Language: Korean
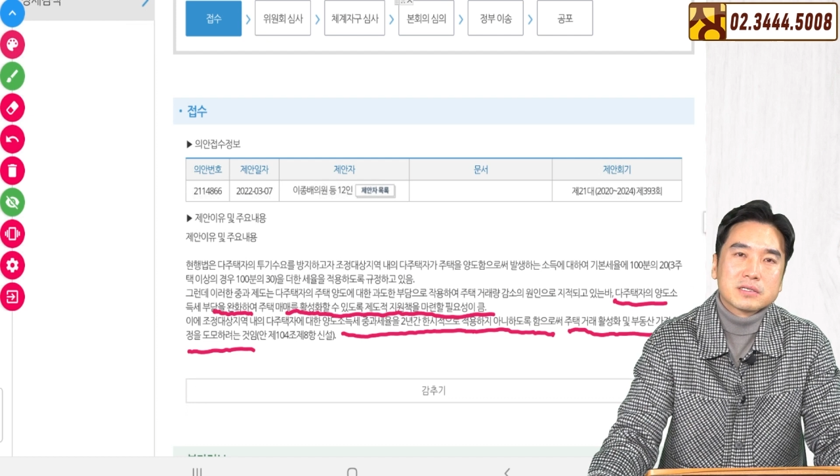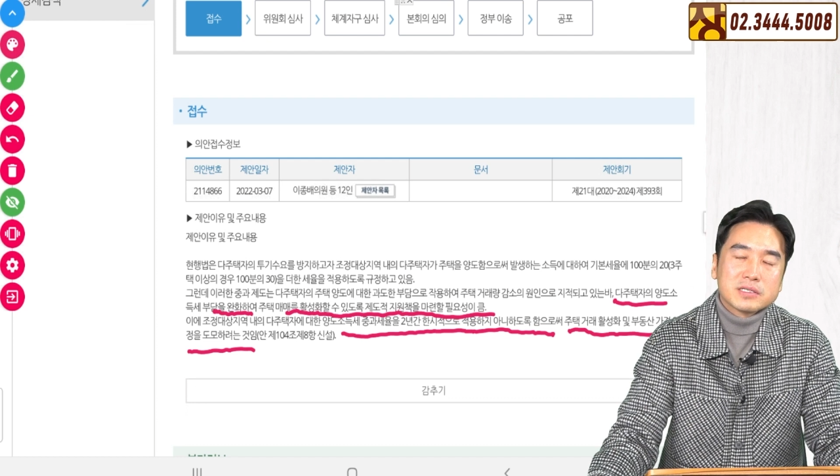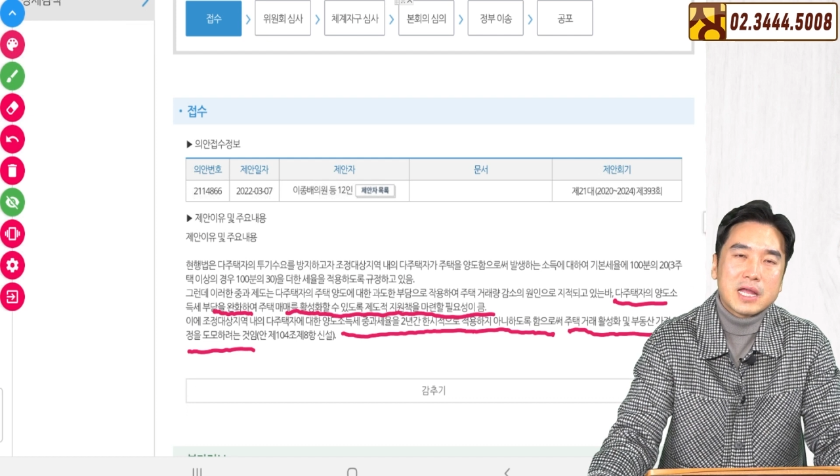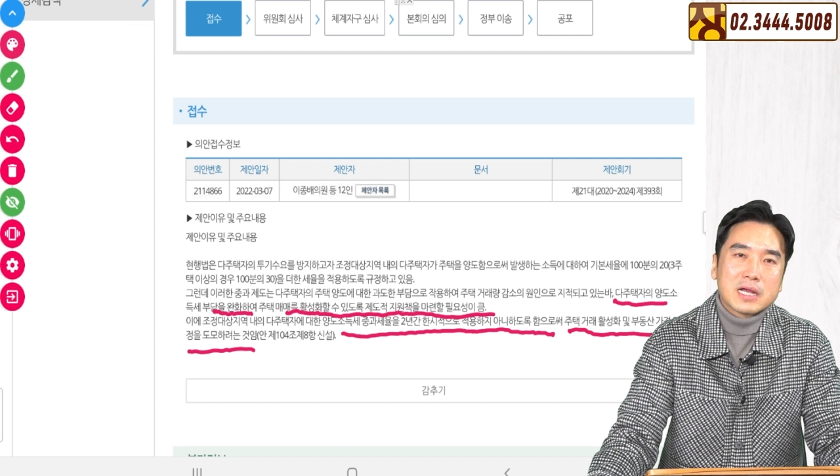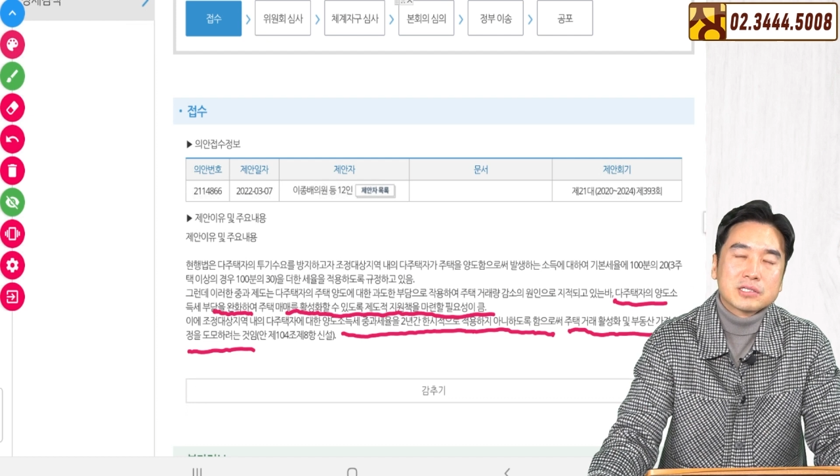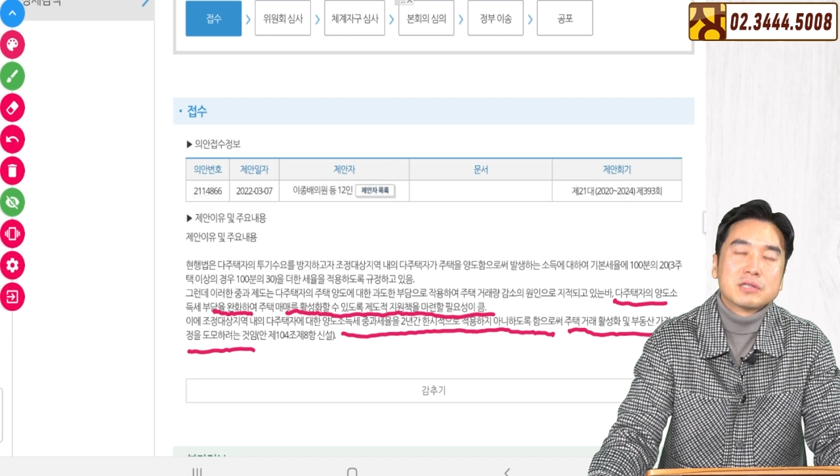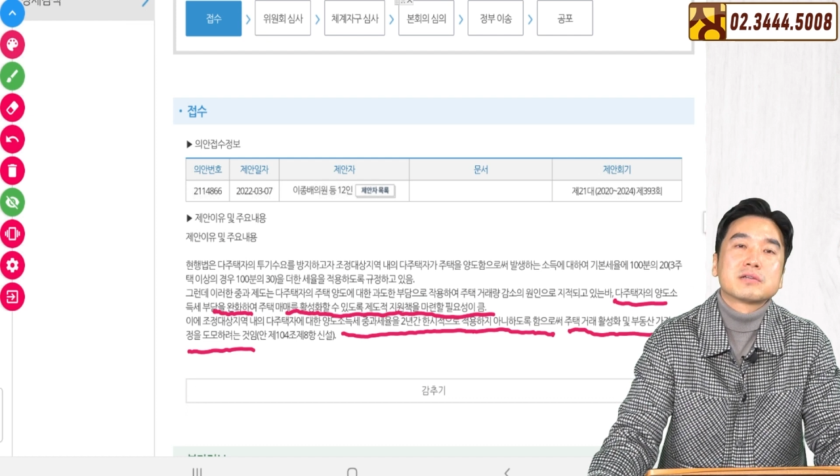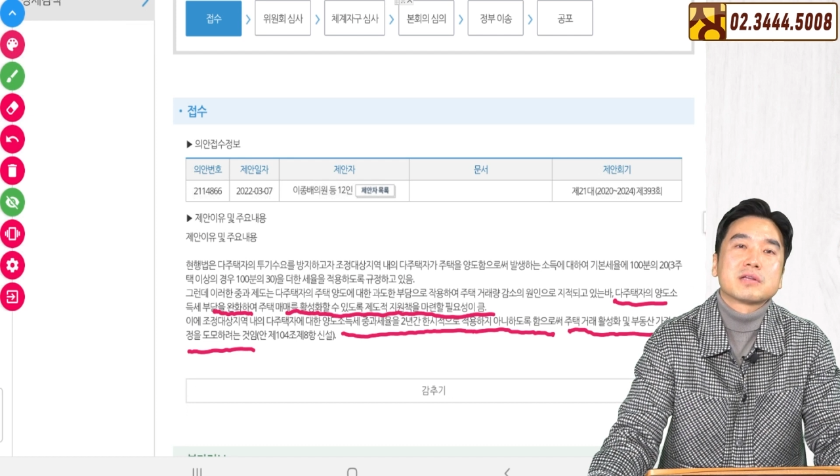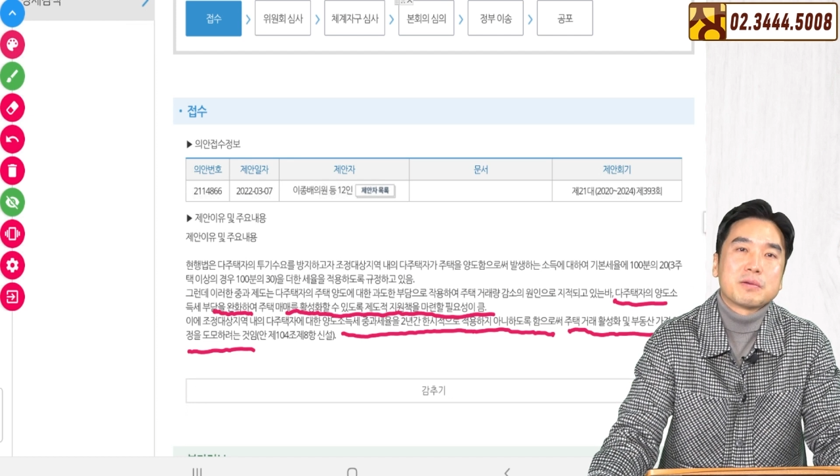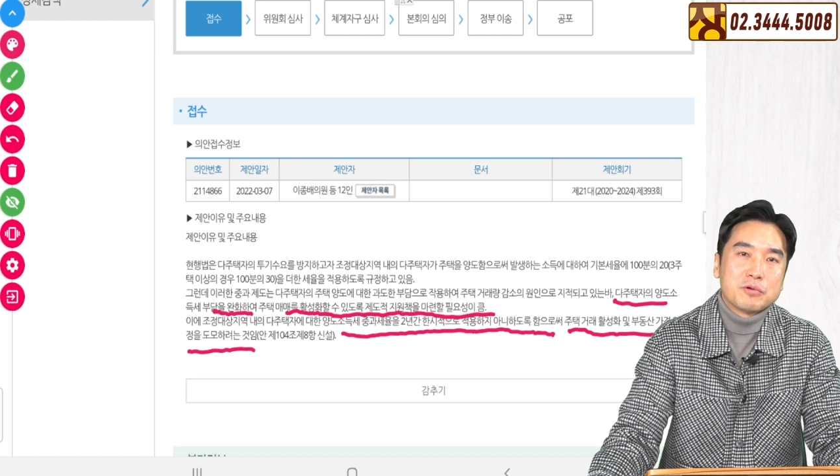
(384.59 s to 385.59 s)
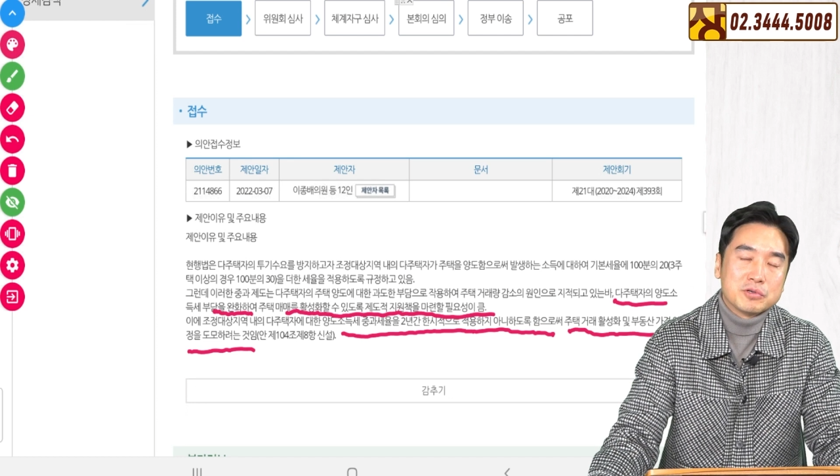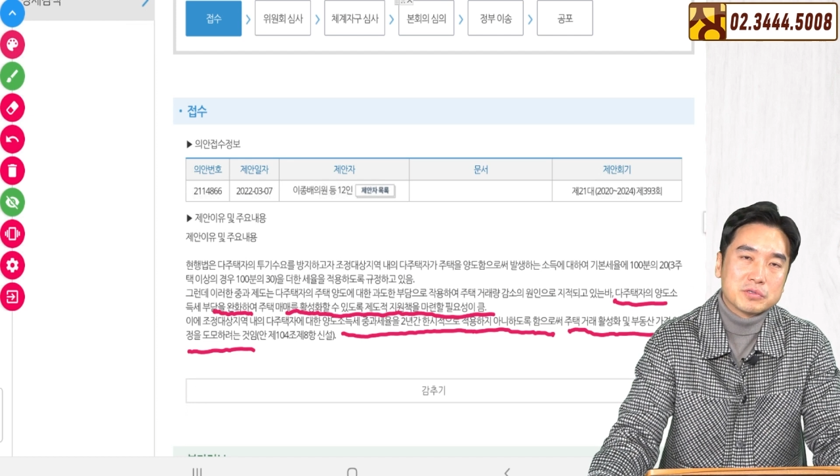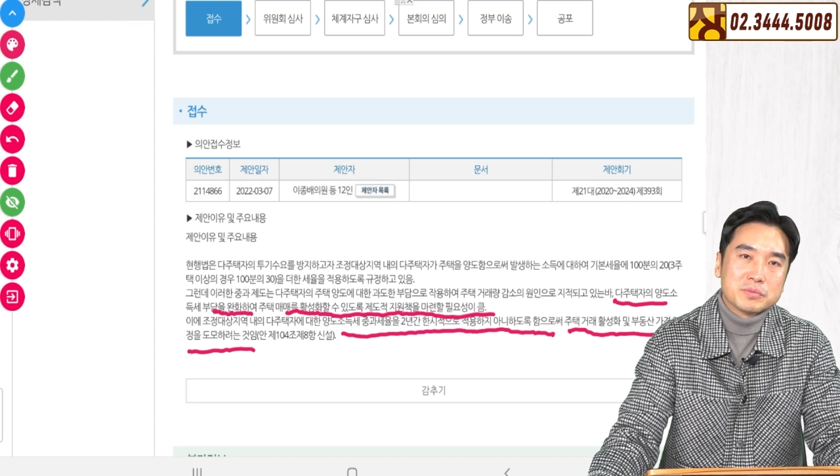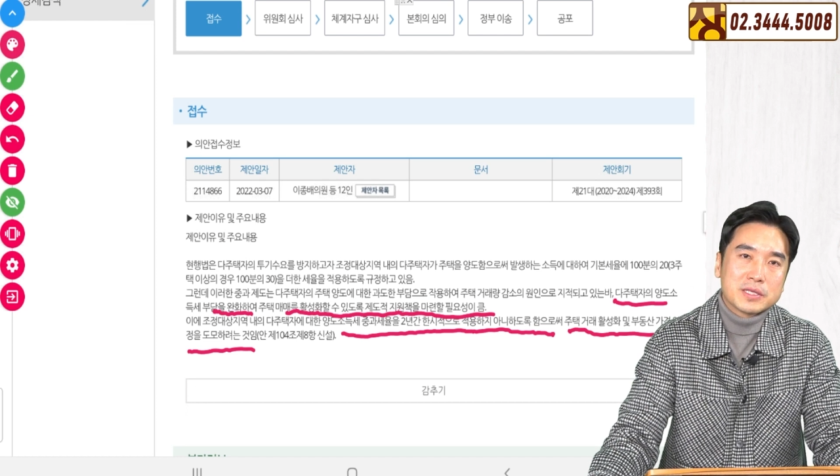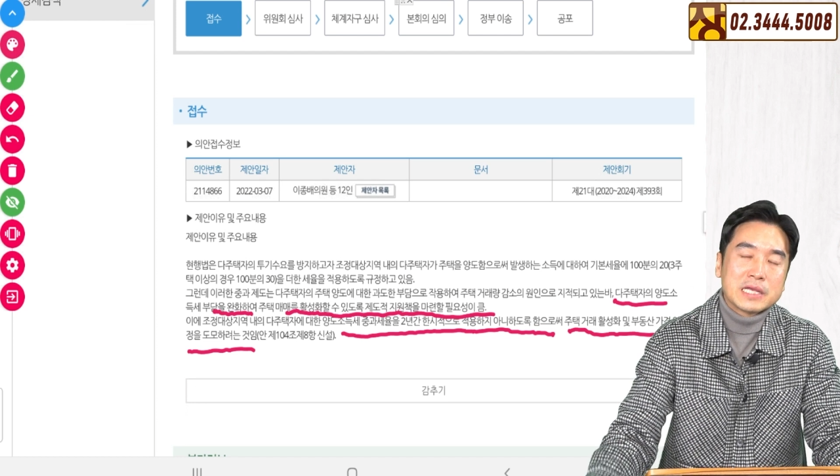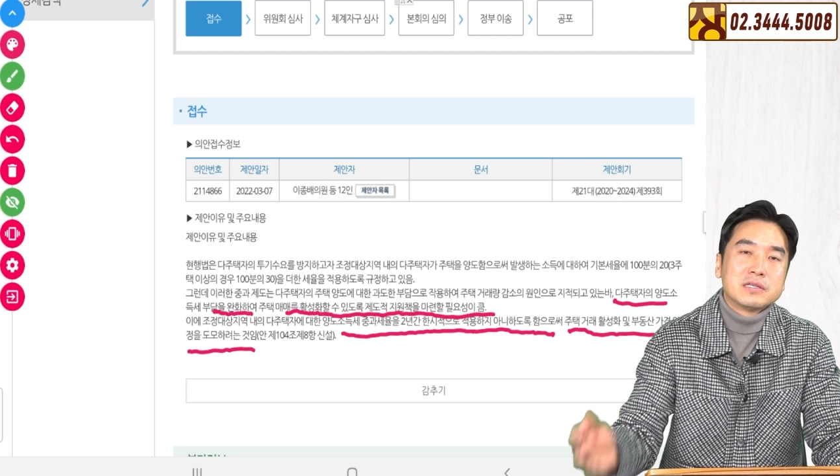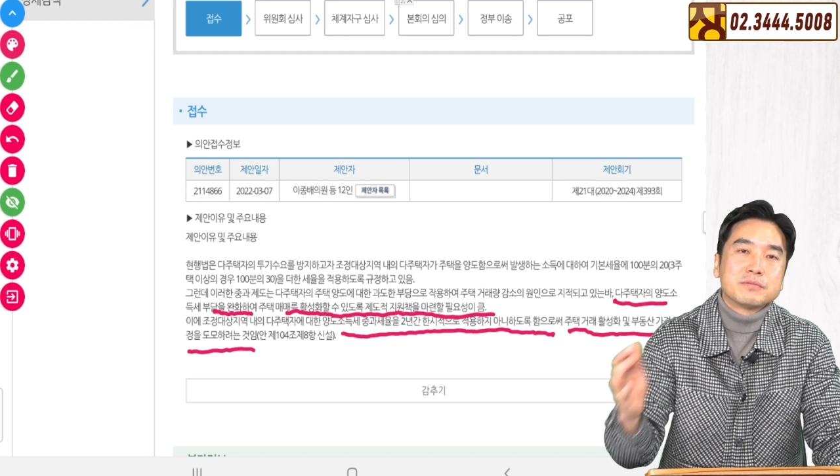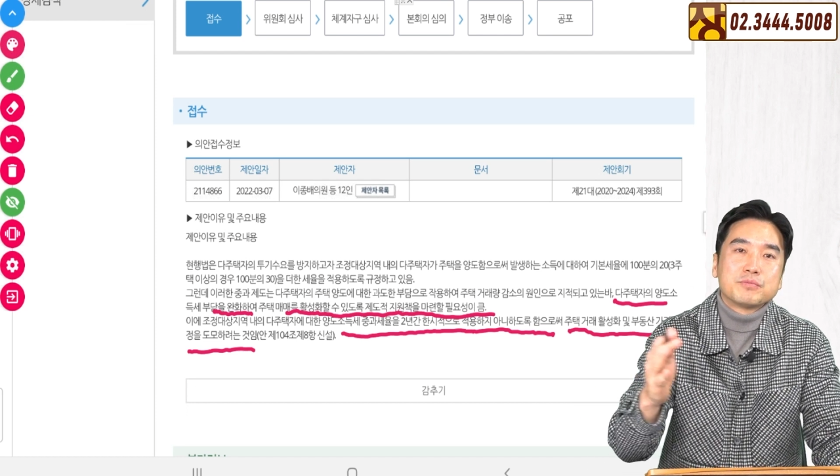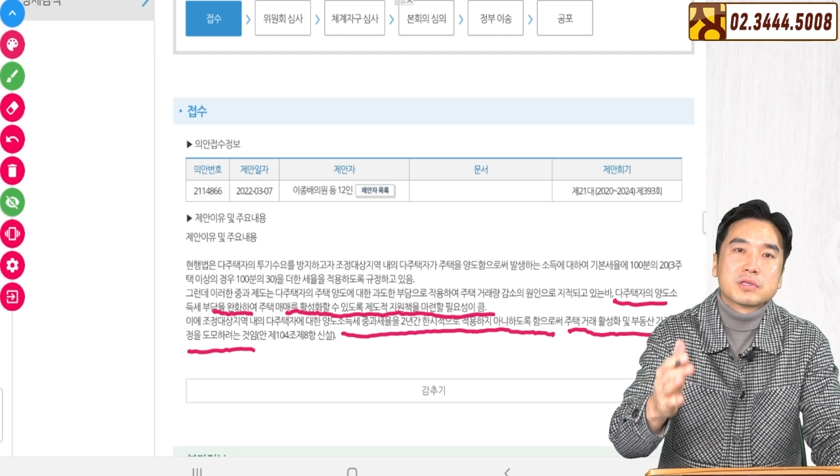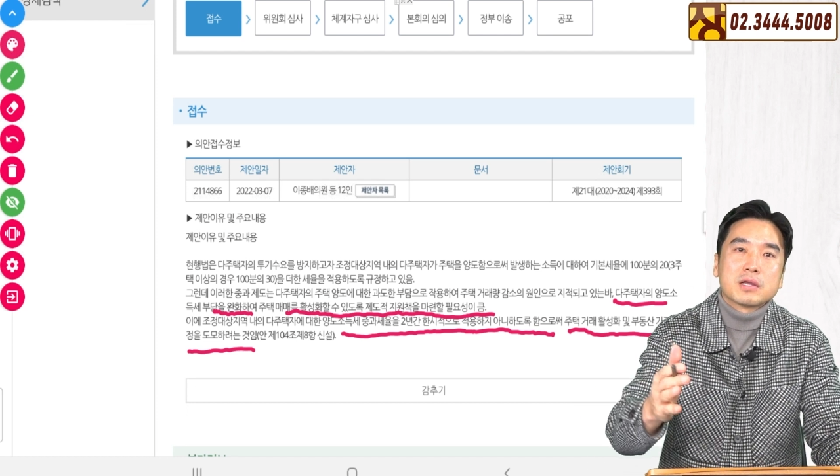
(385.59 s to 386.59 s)
크다 저는 그렇게 보고 있습니다
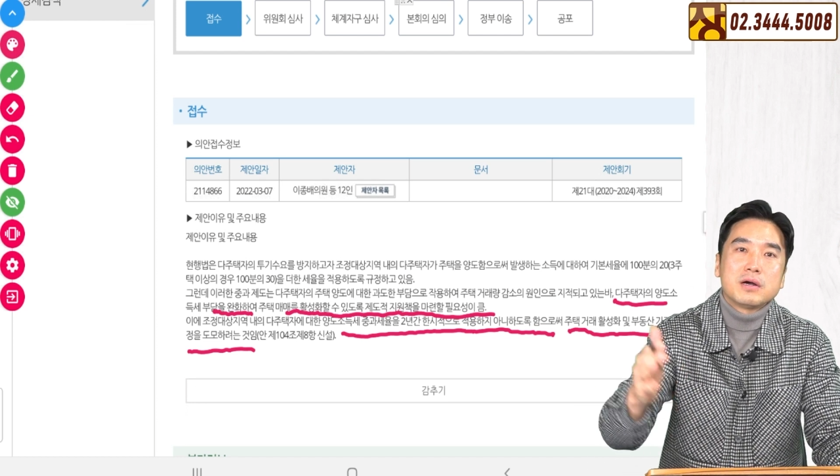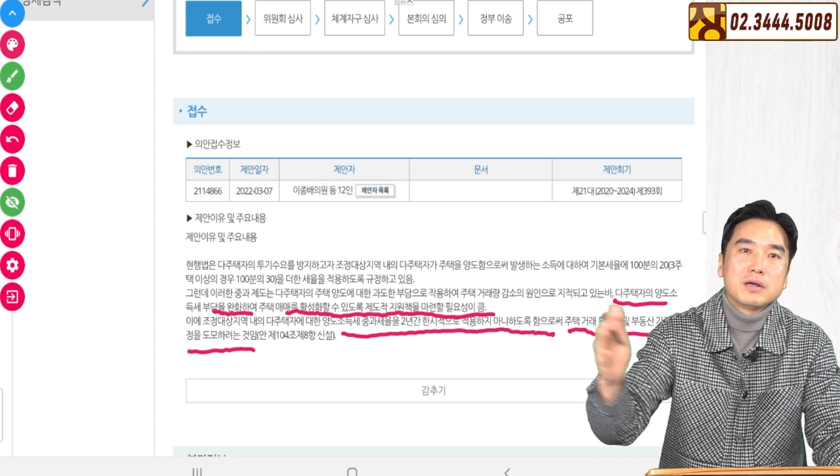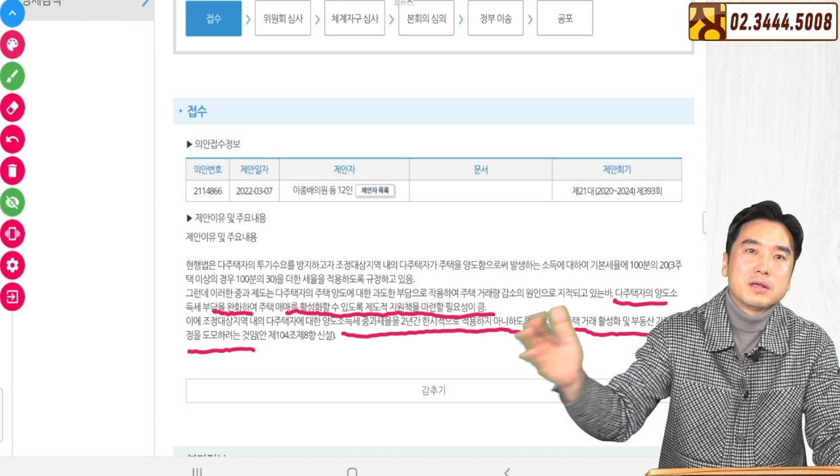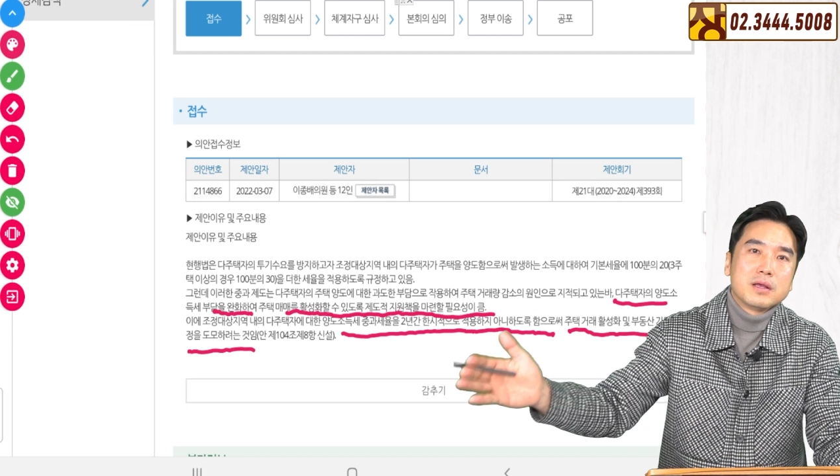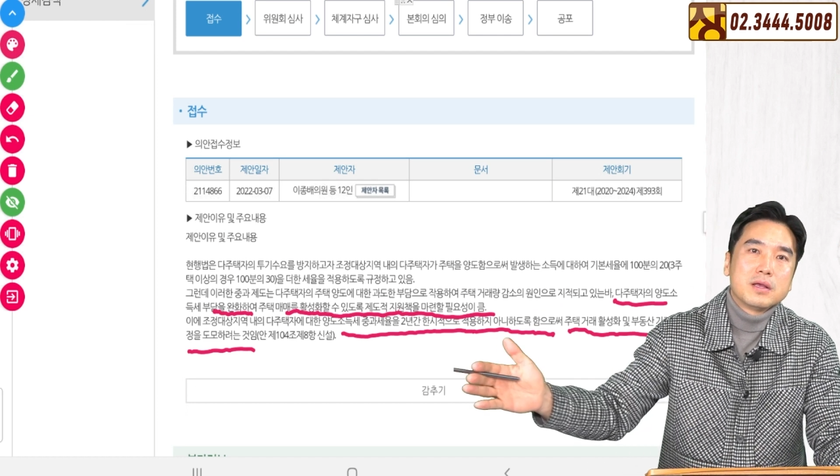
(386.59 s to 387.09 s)
내년부터